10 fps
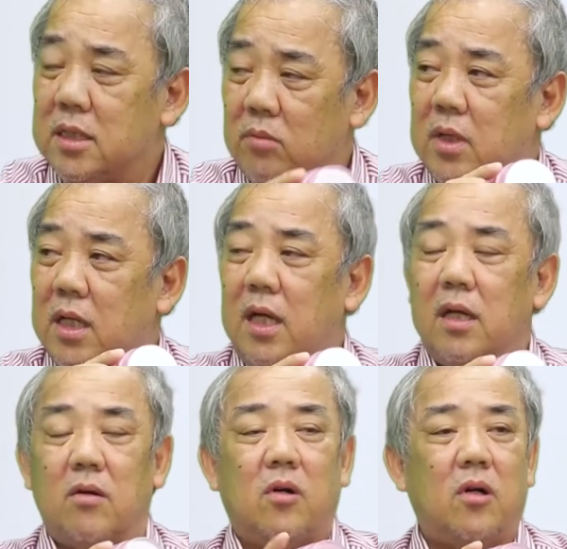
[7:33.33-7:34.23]
trong cái này
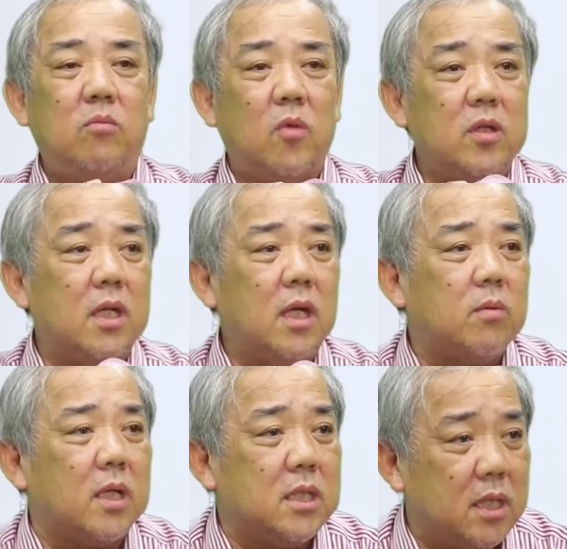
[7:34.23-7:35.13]
nó có bốn cái thành
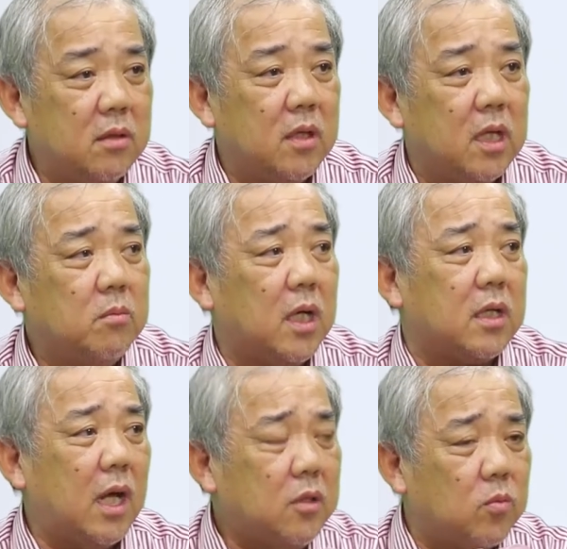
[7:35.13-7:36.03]
phần chính ở đấy mà
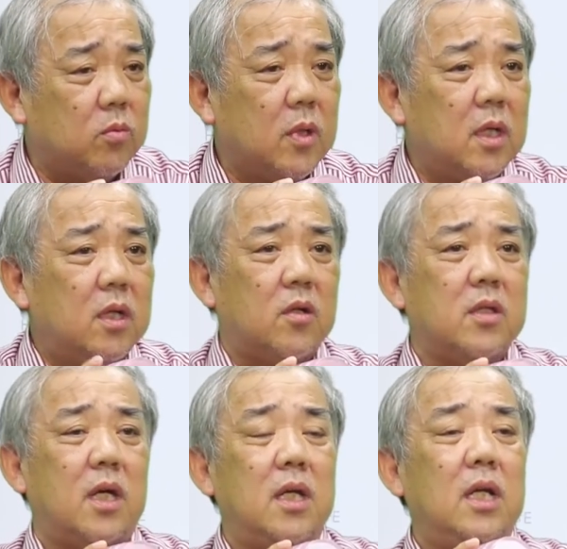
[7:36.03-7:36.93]
tác dụng
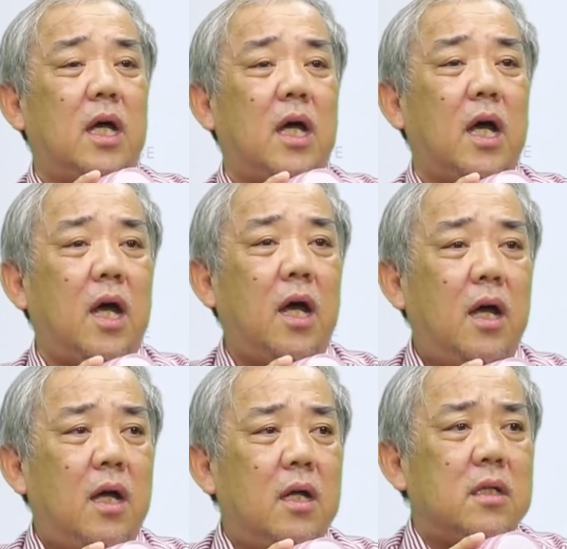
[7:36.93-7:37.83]
tôi thấy là
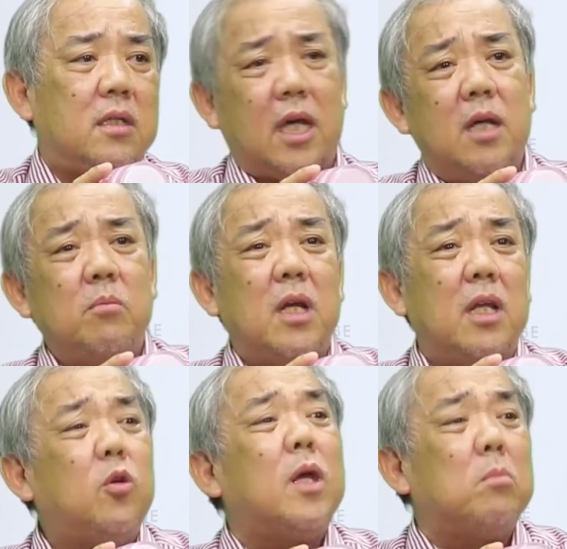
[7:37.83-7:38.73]
trên
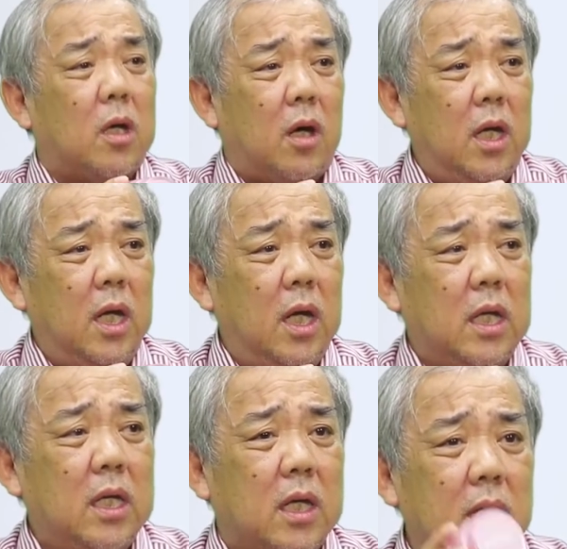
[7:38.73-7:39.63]
lý thuyết và nói
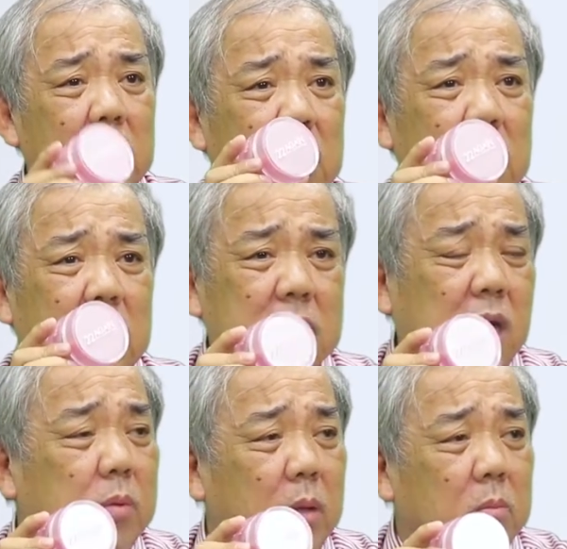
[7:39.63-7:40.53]
thì thấy cái
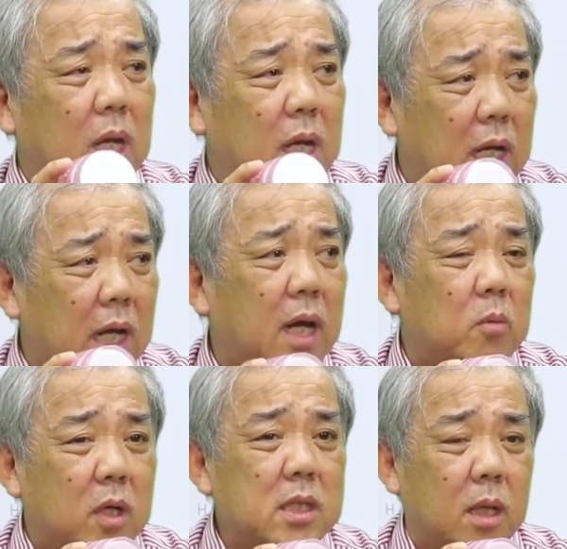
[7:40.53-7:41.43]
sản phẩm này là
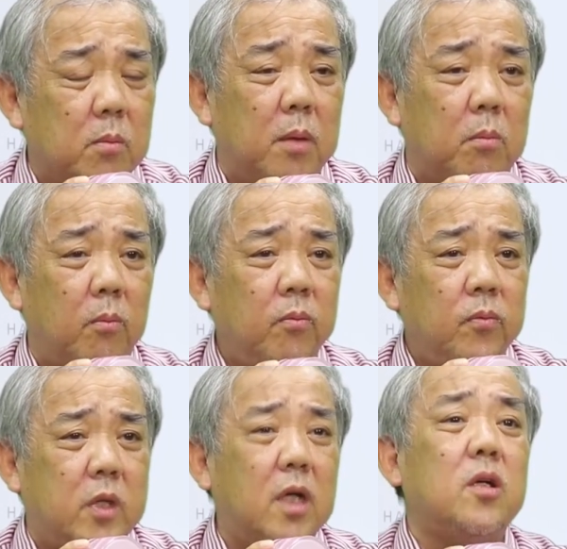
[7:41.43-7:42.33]
một cái sản phẩm
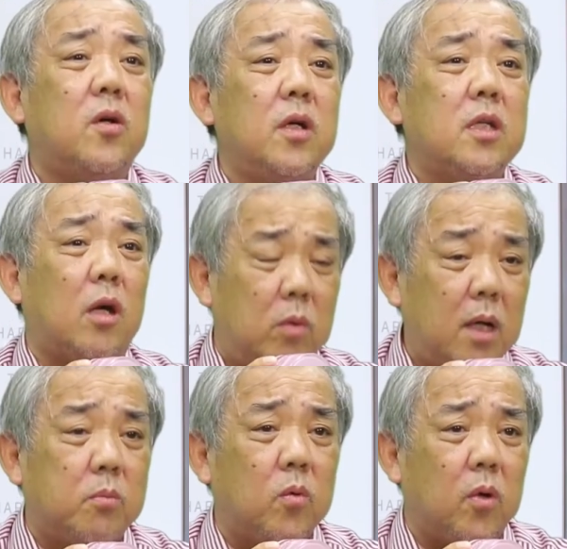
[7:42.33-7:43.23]
tương đối tổng
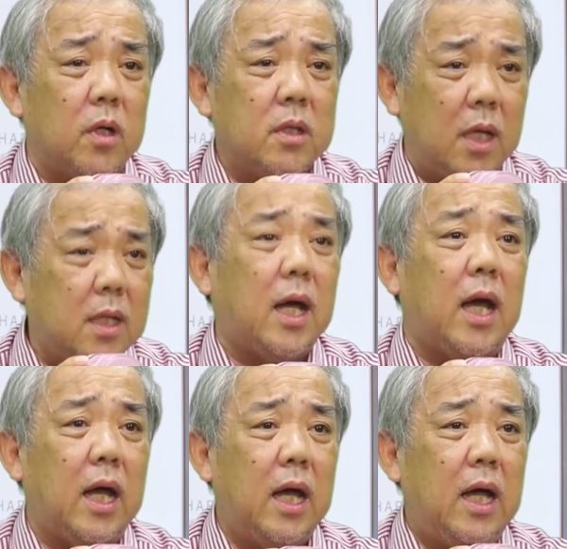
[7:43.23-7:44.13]
hợp của tất
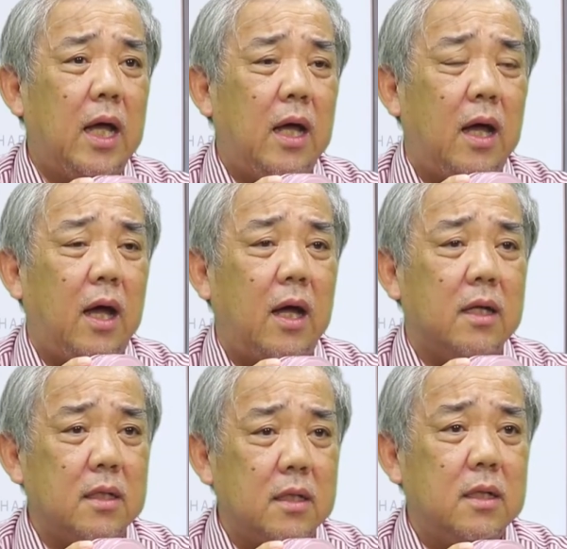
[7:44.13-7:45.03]
cả à,
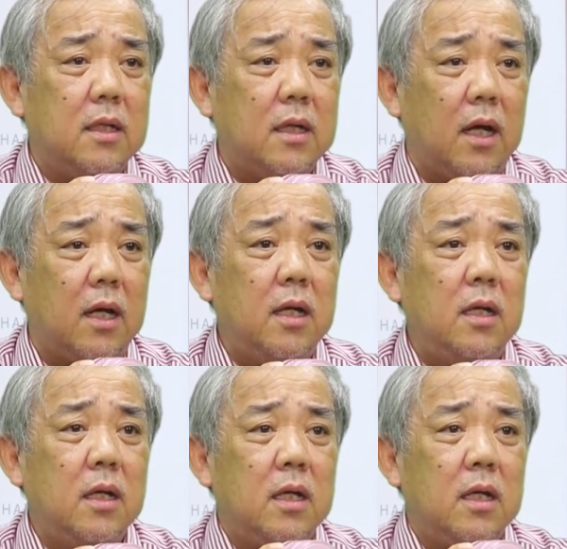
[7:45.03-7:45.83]
những cái